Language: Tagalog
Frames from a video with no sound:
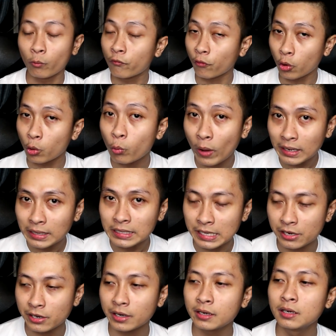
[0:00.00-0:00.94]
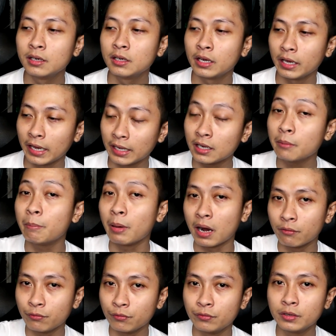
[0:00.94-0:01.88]
for one year and
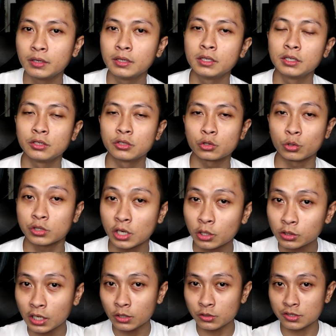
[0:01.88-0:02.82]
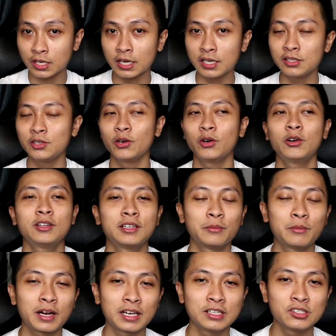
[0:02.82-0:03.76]
above. So, shout out sa inyo na
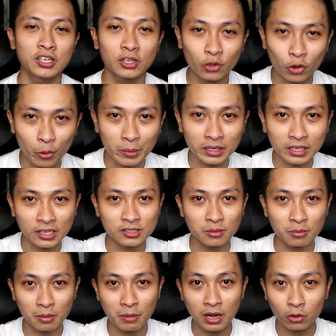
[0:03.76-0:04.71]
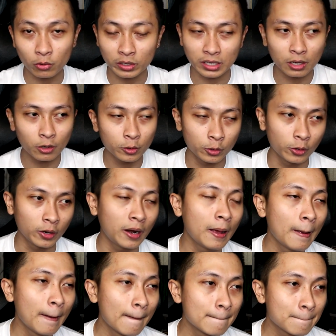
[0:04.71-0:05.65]
mga nandyan. Comment kayo sa baba kung ikaw yon
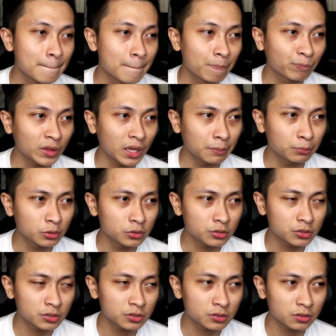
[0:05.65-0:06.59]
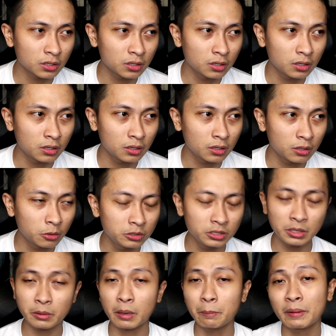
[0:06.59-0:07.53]
Tapos, uh,
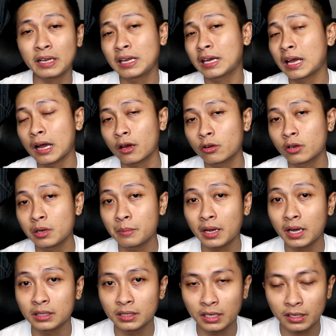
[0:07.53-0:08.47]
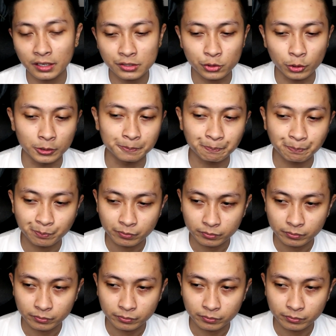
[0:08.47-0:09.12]
hindi ka pa rin nagkakaroon ng magandang result.